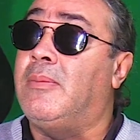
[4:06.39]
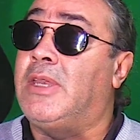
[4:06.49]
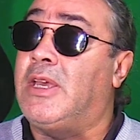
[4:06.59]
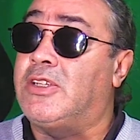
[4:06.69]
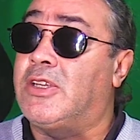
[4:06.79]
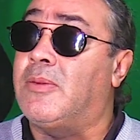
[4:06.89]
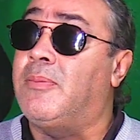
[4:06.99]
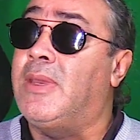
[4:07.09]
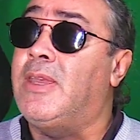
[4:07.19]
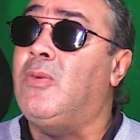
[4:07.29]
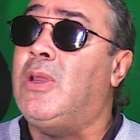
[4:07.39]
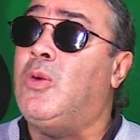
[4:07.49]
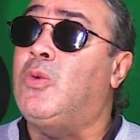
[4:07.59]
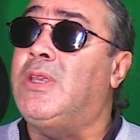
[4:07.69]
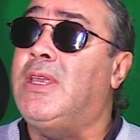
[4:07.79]
من حجر مي
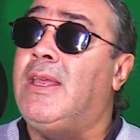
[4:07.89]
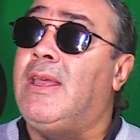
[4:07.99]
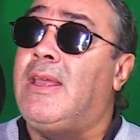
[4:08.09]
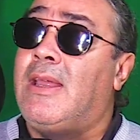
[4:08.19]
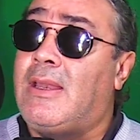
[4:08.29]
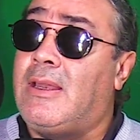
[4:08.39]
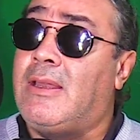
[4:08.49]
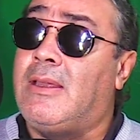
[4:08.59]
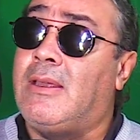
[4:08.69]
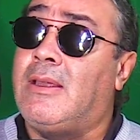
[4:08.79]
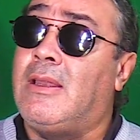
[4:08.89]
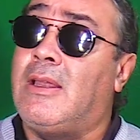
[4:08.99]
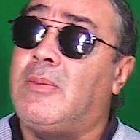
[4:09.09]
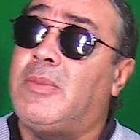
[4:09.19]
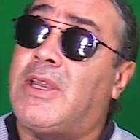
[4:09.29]
ولحوني
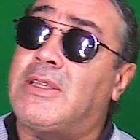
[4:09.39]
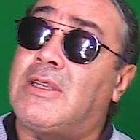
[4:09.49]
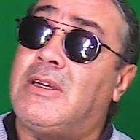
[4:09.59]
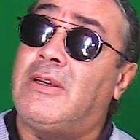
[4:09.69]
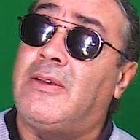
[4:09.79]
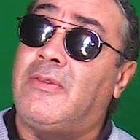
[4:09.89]
للمدرسه